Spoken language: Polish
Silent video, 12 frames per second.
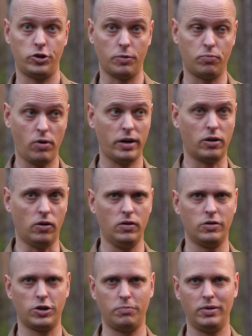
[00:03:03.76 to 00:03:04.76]
ciepłego,
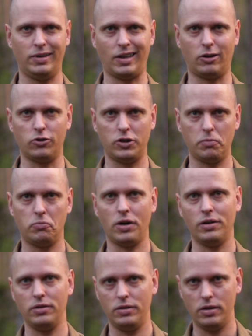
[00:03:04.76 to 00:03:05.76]
żeby tego
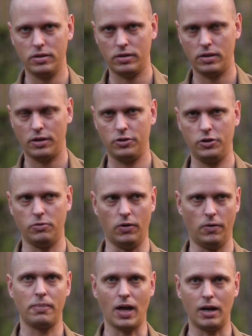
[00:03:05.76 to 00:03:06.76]
ciepła nie
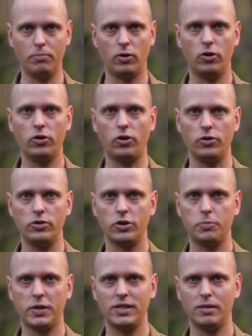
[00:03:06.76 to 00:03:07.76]
straciło. Albo ochronić
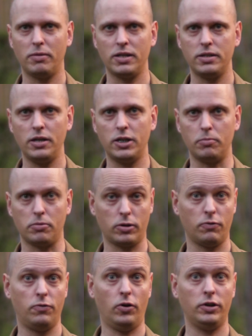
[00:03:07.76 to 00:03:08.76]
coś przed zamarznięciem, np.
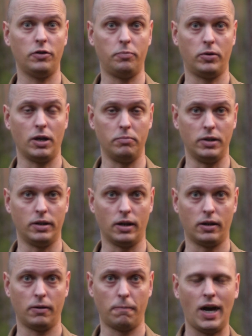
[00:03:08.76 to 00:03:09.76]
wodę w
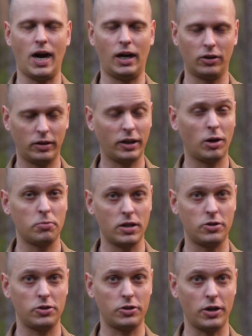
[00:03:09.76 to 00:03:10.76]
pojemnikach. Ale do tego
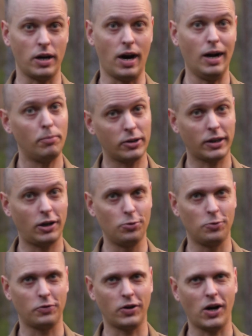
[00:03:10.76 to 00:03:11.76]
przyda Ci się albo taka
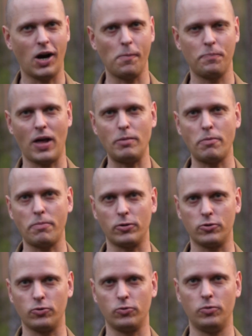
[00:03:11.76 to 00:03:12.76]
lodówka, albo po
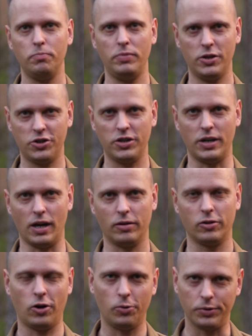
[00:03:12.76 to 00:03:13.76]
prostu pierzyna,
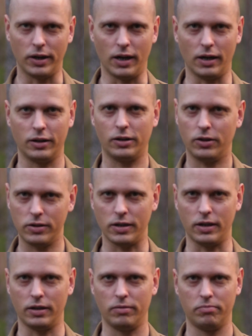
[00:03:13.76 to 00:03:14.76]
kołdra,
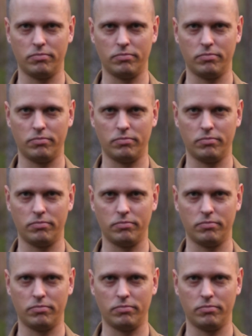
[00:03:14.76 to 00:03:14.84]
koce,